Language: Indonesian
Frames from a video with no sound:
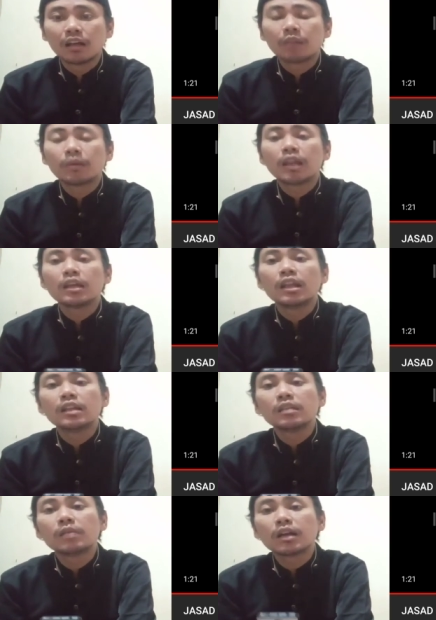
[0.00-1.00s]
apalagi
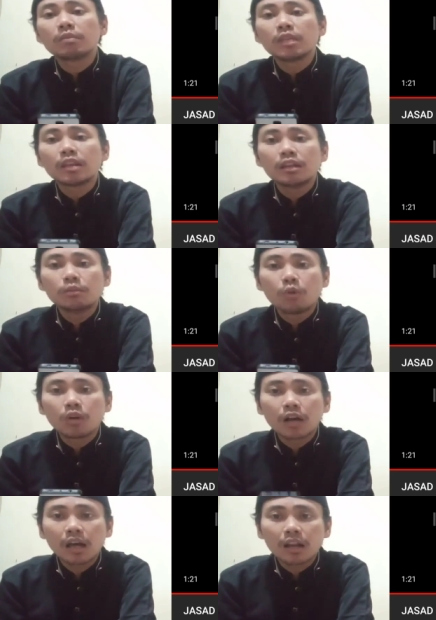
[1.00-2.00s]
nanti makam kita
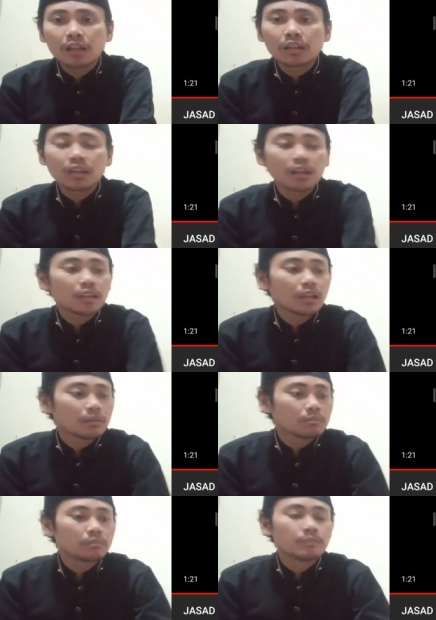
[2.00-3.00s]
dibongkar
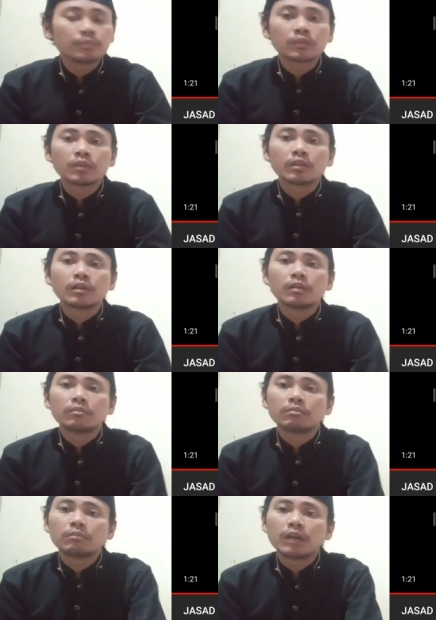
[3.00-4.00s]
ternyata
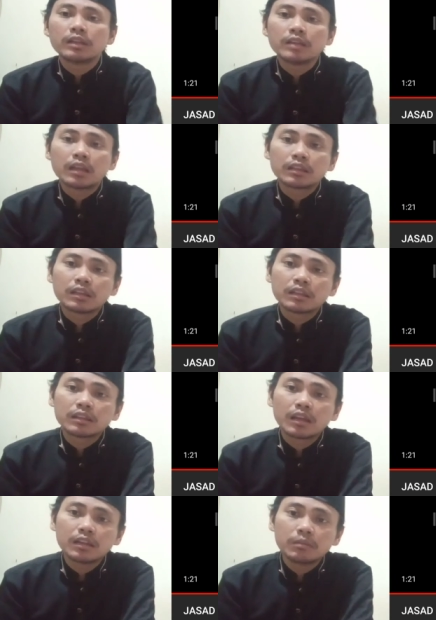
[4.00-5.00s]
mayat
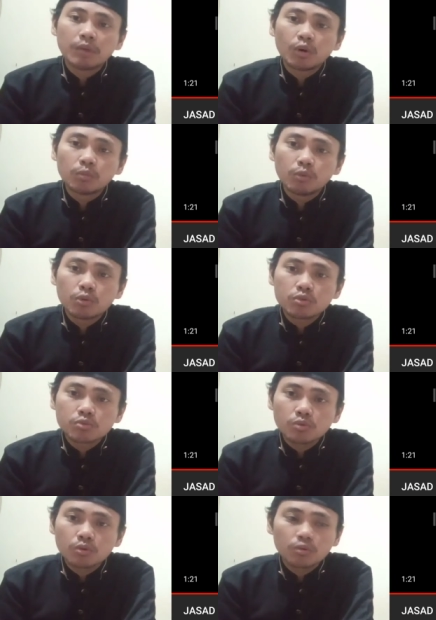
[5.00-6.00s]
kita ini bau
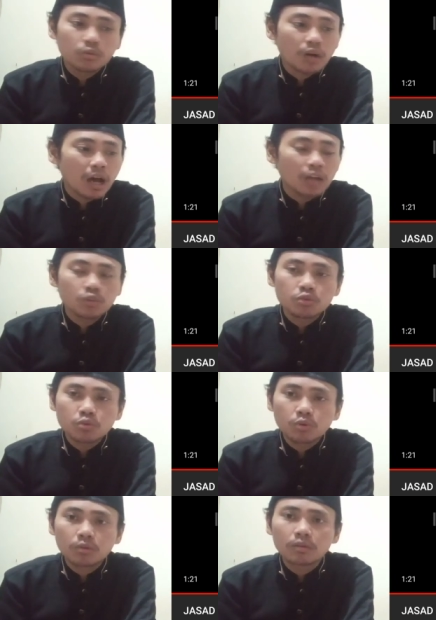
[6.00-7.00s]
busuk,
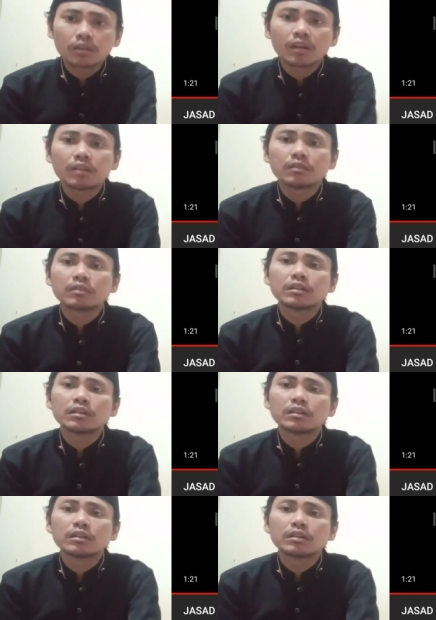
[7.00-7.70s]
hancur. Kan